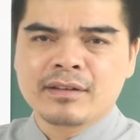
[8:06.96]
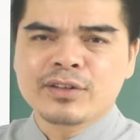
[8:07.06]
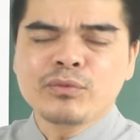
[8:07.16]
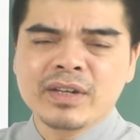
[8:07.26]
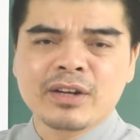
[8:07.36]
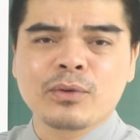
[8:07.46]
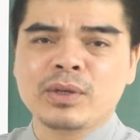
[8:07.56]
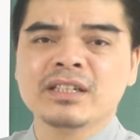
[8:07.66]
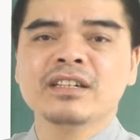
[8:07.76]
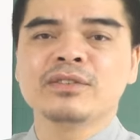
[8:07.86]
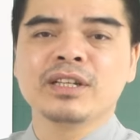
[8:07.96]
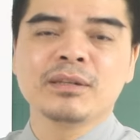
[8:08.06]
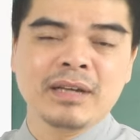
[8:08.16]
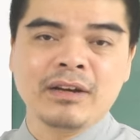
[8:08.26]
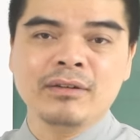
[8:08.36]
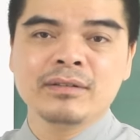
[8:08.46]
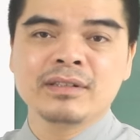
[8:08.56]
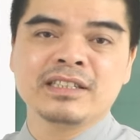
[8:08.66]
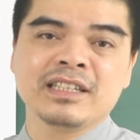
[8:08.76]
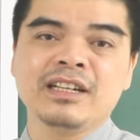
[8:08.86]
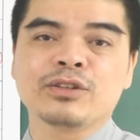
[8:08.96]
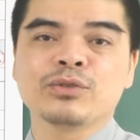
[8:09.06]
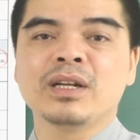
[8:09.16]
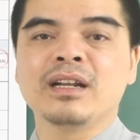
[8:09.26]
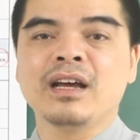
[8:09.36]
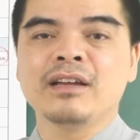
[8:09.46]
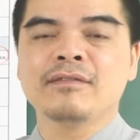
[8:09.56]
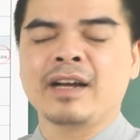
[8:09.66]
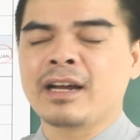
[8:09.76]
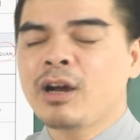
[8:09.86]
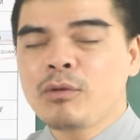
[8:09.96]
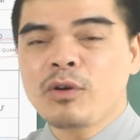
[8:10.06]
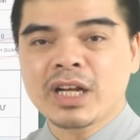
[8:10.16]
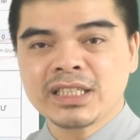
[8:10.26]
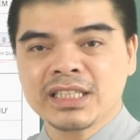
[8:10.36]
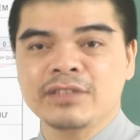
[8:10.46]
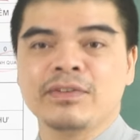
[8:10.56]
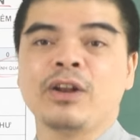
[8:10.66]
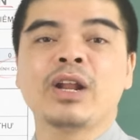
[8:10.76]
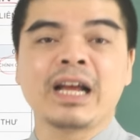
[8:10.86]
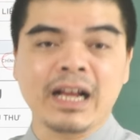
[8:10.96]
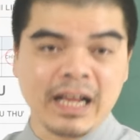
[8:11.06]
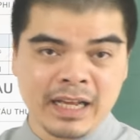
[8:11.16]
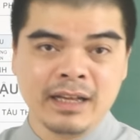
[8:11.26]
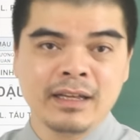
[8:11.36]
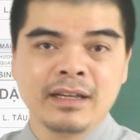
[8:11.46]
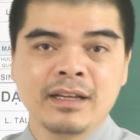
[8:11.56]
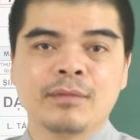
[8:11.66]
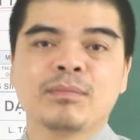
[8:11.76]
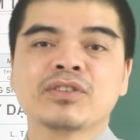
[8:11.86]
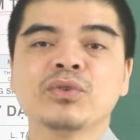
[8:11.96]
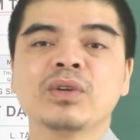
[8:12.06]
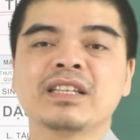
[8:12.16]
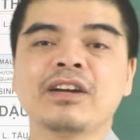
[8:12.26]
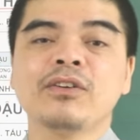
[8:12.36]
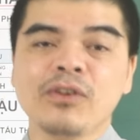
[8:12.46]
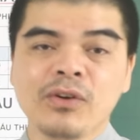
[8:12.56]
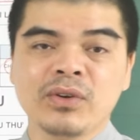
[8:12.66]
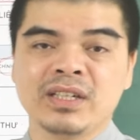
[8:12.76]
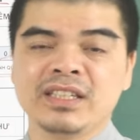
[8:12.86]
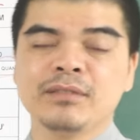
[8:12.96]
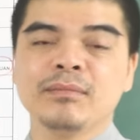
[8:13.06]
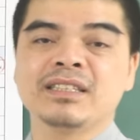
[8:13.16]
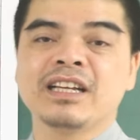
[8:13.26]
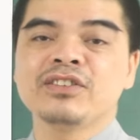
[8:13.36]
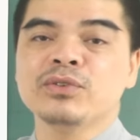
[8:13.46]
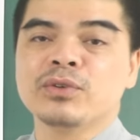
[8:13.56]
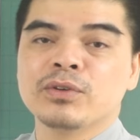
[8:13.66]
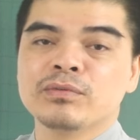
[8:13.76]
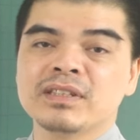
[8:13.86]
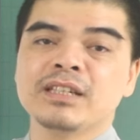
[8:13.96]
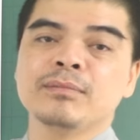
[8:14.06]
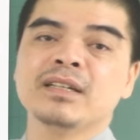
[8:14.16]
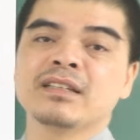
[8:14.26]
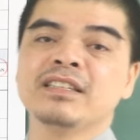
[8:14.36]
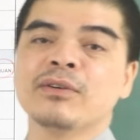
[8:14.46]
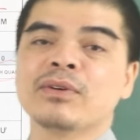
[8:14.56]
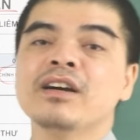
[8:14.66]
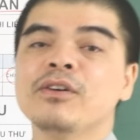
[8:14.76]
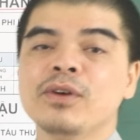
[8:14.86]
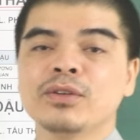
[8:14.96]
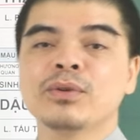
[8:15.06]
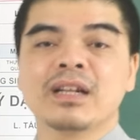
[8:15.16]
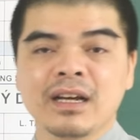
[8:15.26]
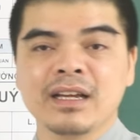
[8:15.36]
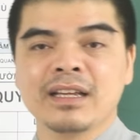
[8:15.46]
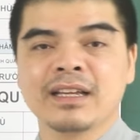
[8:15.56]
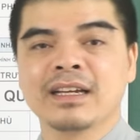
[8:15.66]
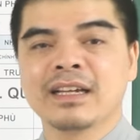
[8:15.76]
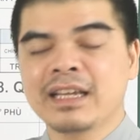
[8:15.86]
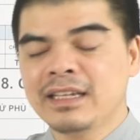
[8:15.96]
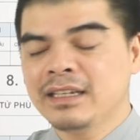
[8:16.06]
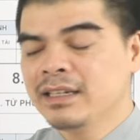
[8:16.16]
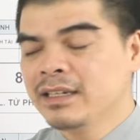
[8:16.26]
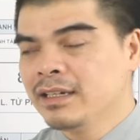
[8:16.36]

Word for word: Công việc của những người tuổi Đinh Mão thì sẽ được thuận lợi và không có cái gì phải lo lắng cả. Mặc dù là tháng cô hồn nhưng mà gia chủ cũng tìm được nhiều cơ hội thuận lợi ngay